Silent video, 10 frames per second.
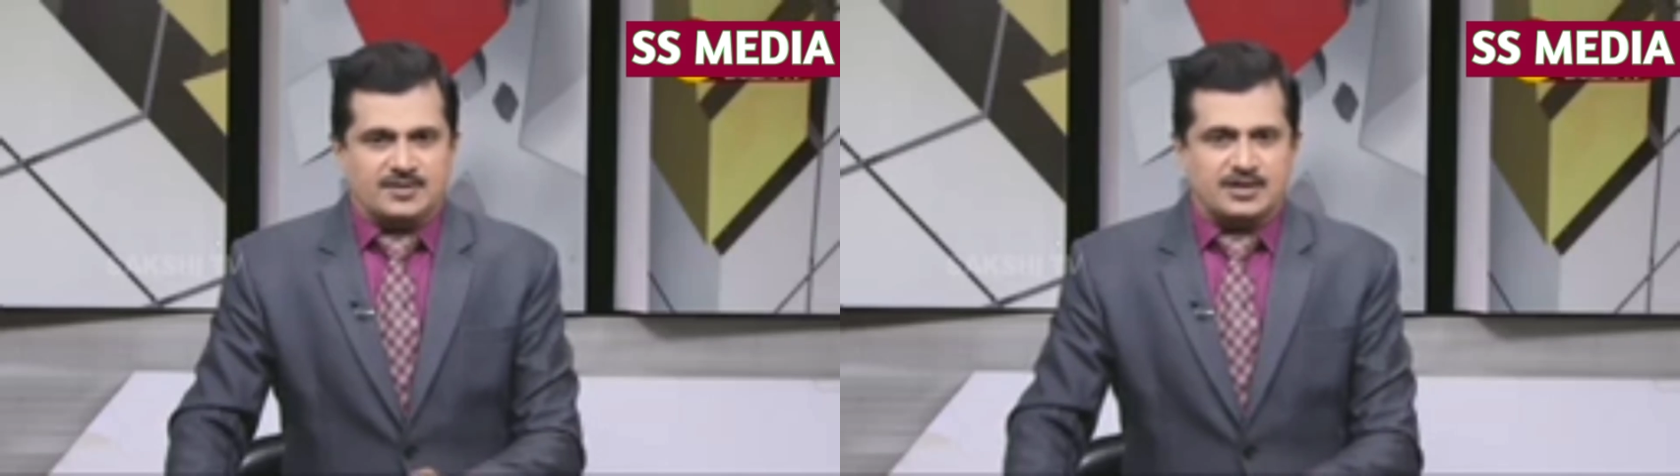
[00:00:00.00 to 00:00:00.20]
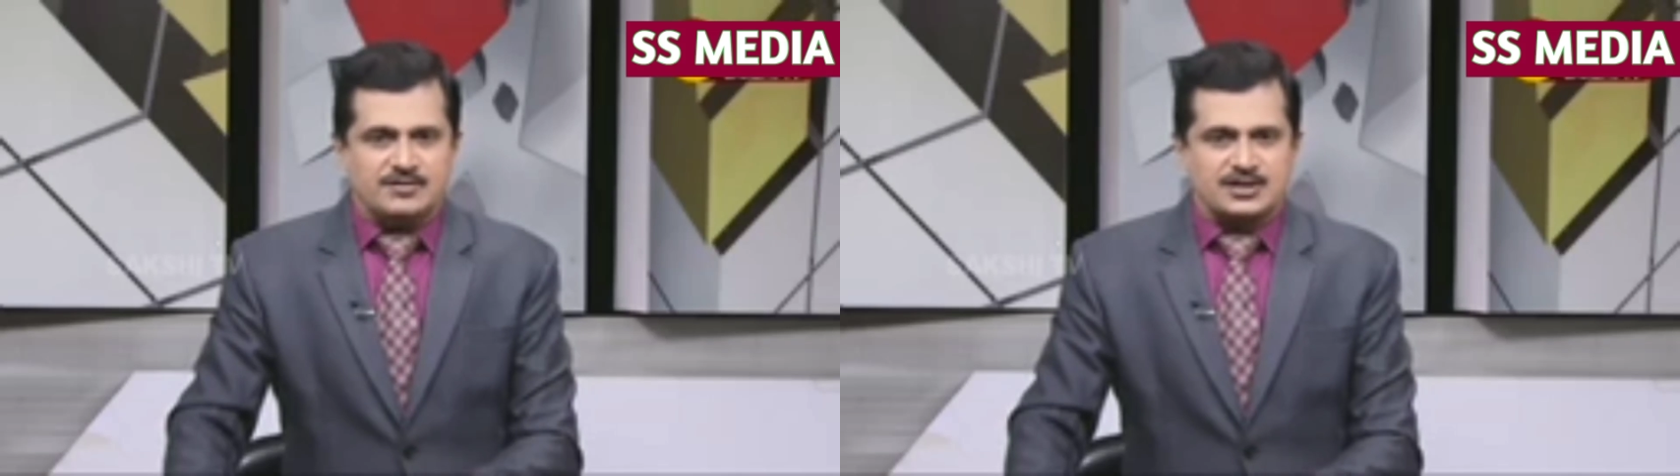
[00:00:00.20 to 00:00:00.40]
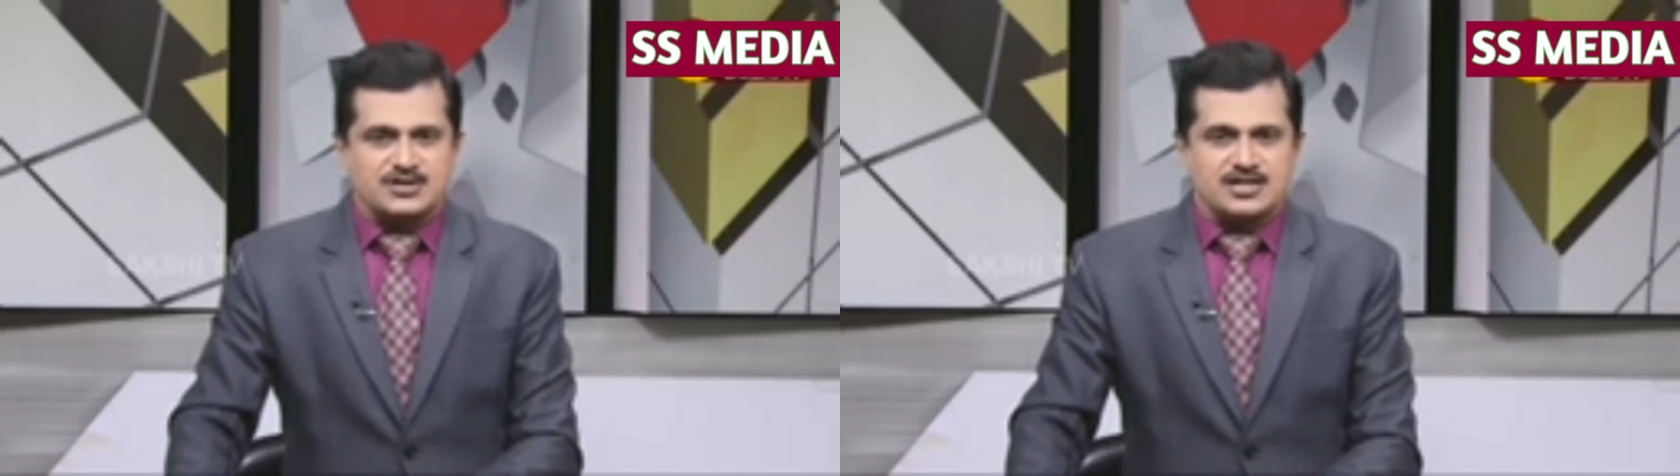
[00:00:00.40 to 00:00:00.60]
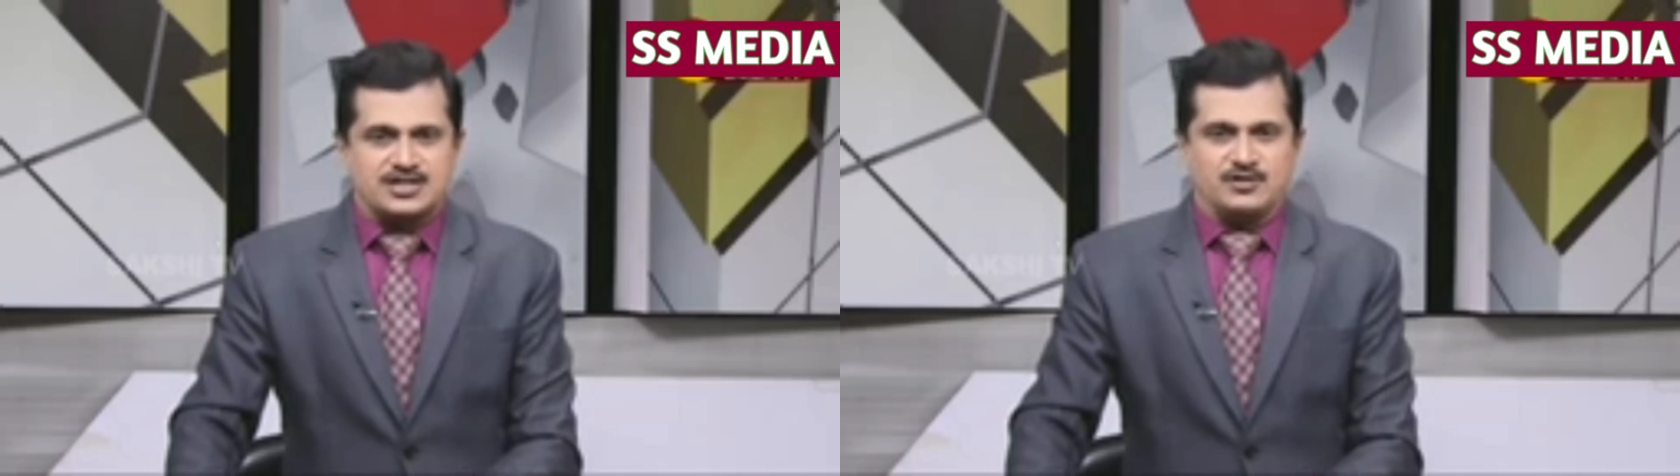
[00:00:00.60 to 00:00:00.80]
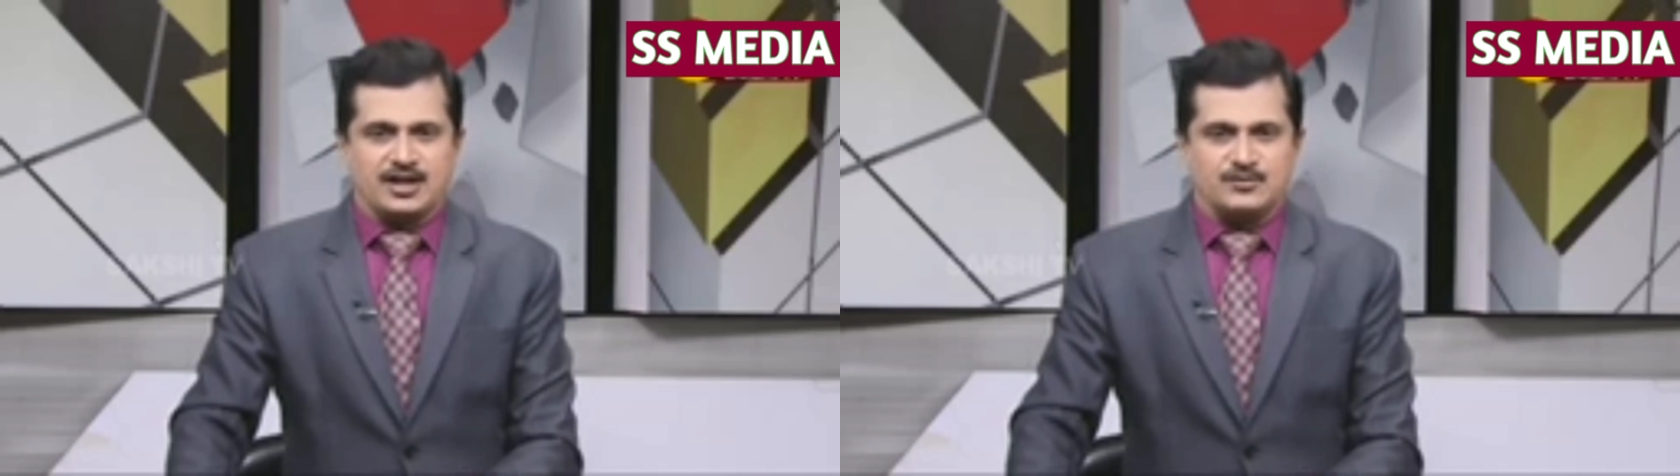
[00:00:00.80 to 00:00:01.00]
గ్రామ వార్డు
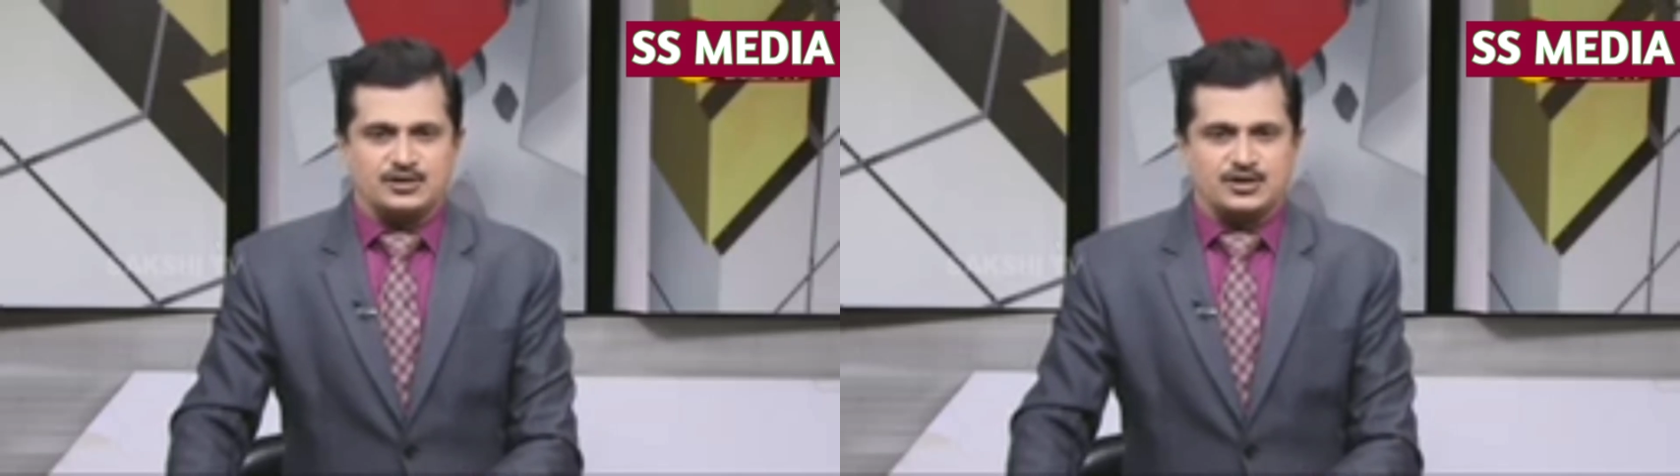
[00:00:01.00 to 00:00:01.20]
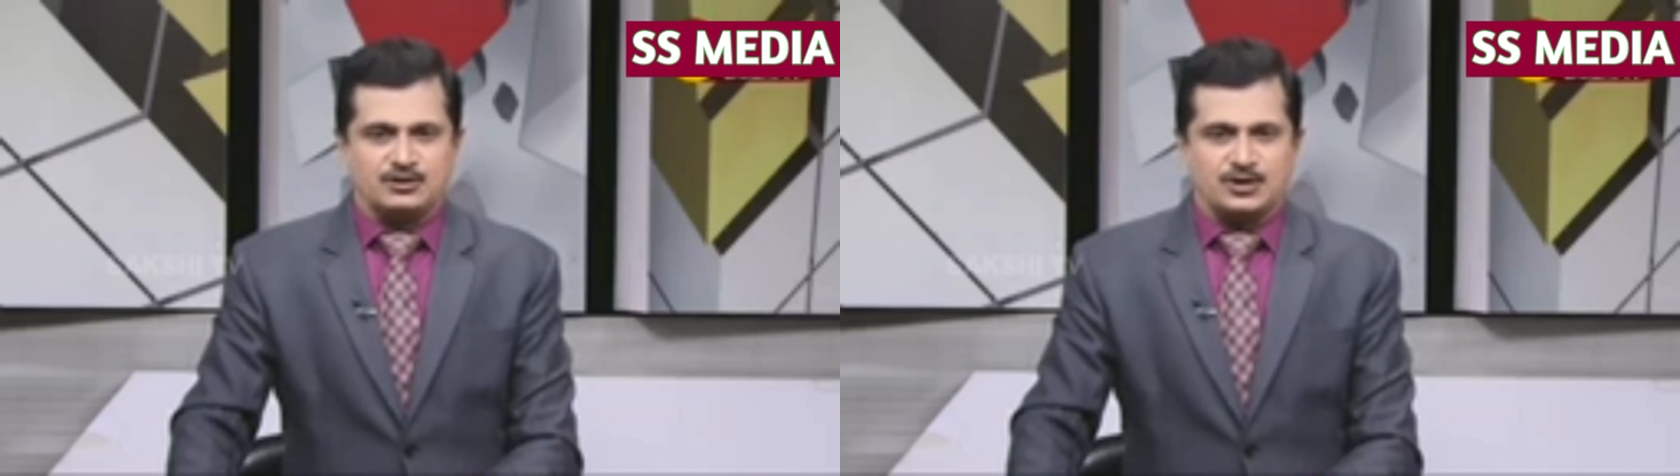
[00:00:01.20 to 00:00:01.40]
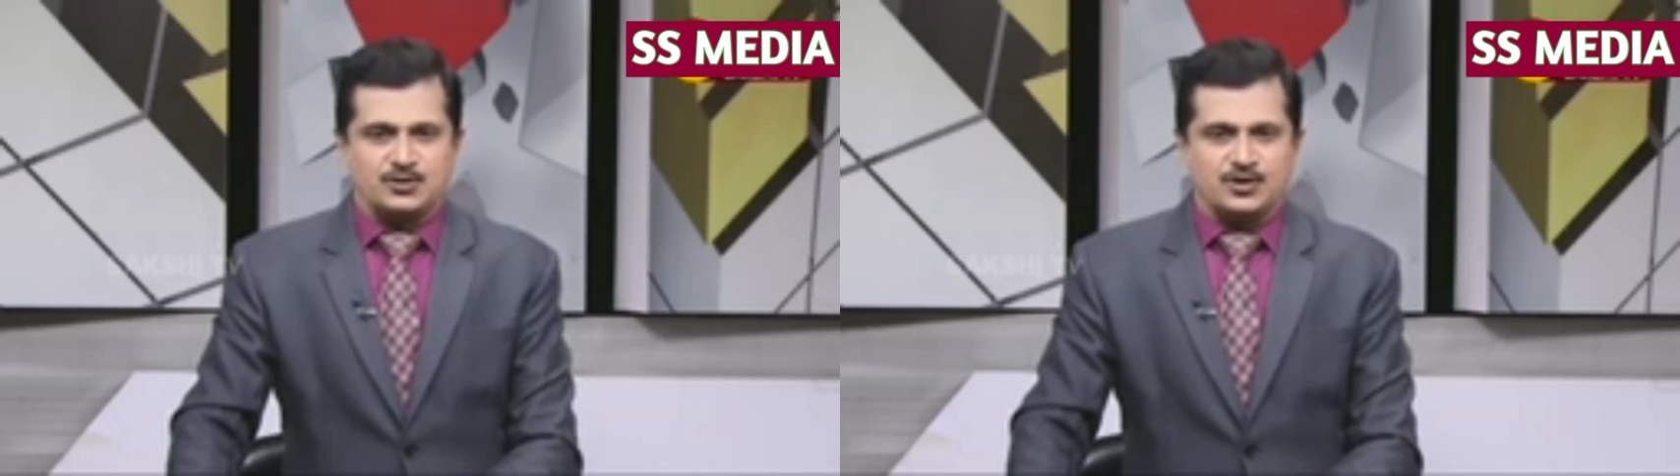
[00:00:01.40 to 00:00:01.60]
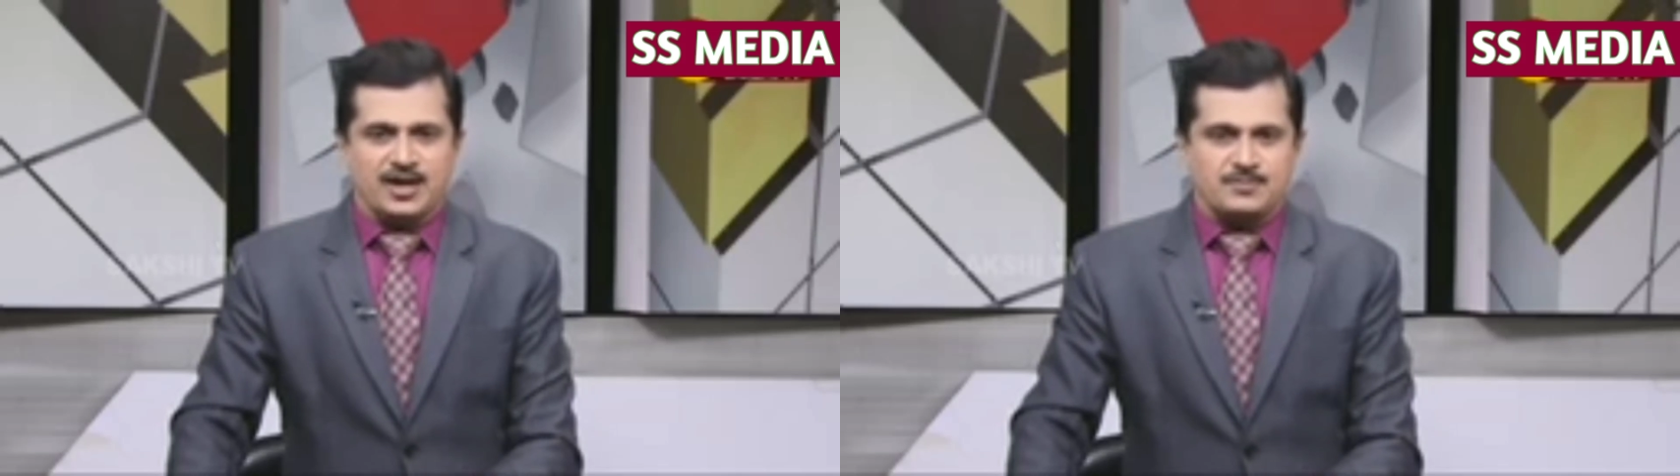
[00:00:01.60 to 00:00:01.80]
సచివాలయ ఉద్యోగులకు